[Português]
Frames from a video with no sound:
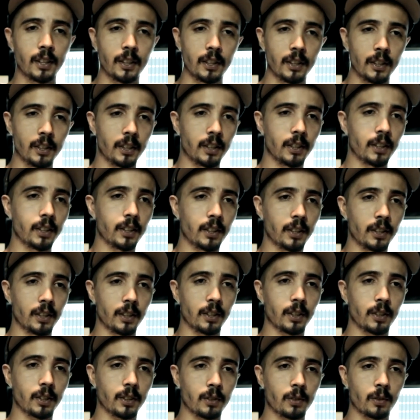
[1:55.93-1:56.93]

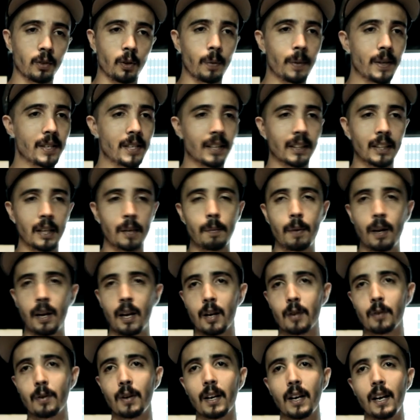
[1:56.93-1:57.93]
e comecei a
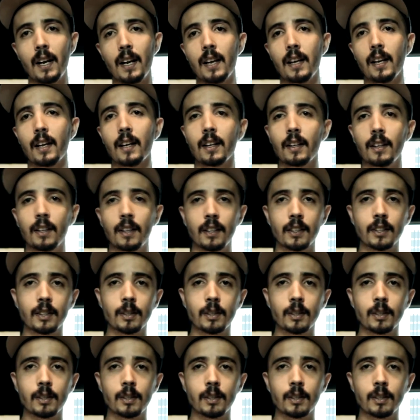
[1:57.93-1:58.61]
trabalhar com a galera, né?